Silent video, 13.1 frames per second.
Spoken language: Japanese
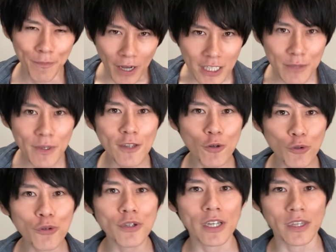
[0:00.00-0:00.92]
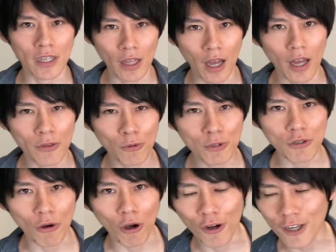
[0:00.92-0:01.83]
真面目に尊くなってきた。どうし
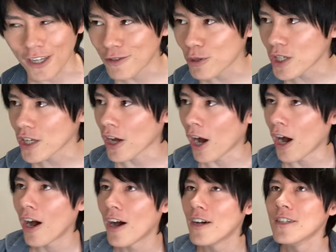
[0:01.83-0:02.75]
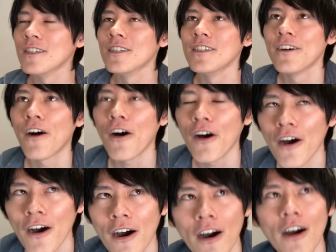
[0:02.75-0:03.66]
よう。緊張してきた。
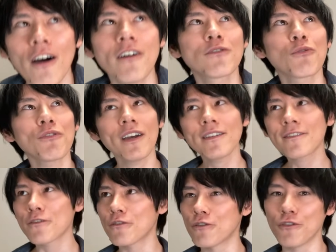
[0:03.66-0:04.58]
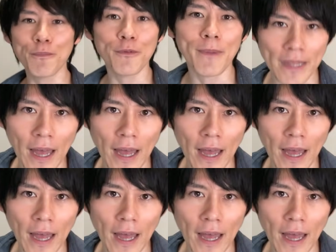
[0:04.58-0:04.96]
あー、とりあえず、ウップま